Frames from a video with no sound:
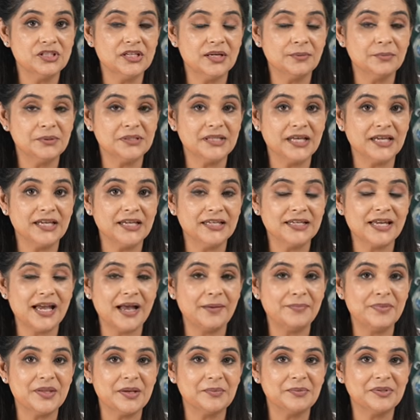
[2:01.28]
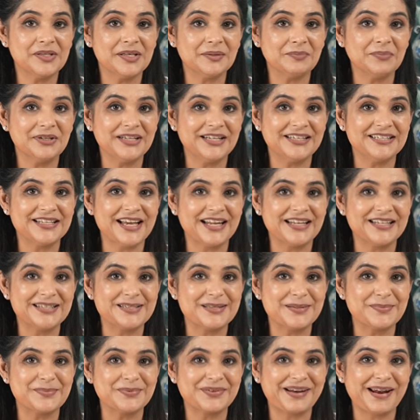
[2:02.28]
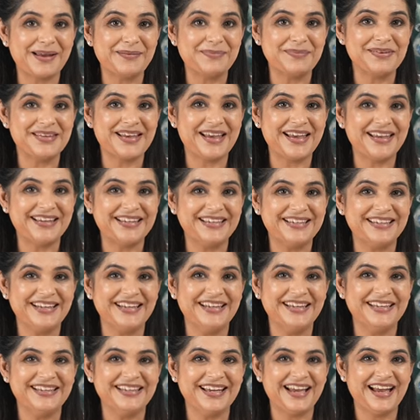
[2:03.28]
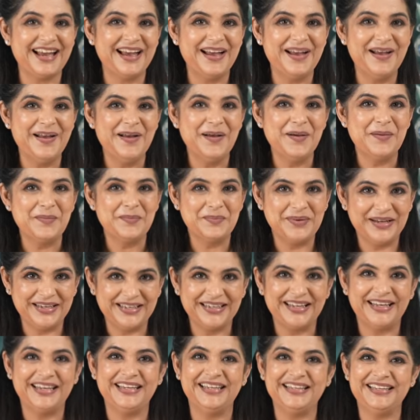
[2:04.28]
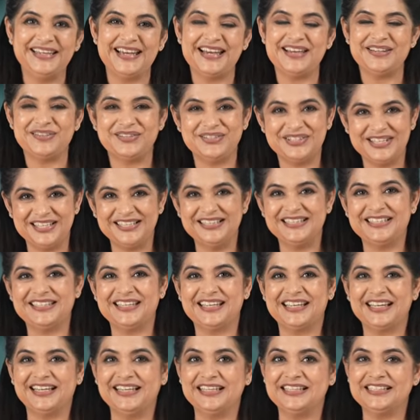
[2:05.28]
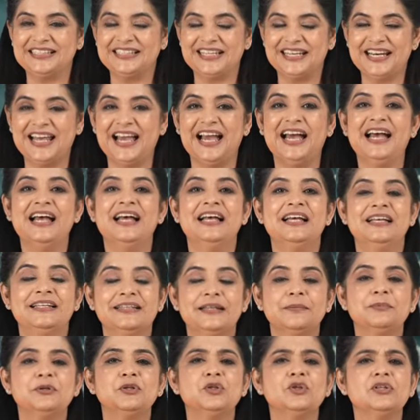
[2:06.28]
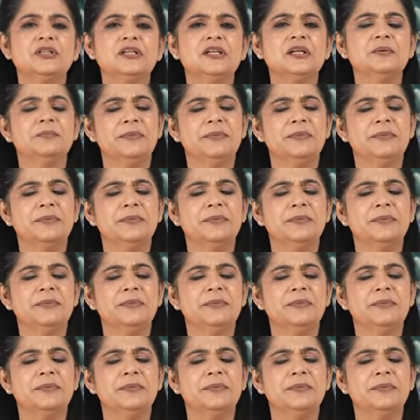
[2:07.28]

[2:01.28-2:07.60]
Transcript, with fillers: ये बताइए कि आपने अभी तक मेरा चैनल सब्सक्राइब किया है कि नहीं किया भाई नहीं किया है तो जल्दी से कर लीजिए ना तभी तो इतनी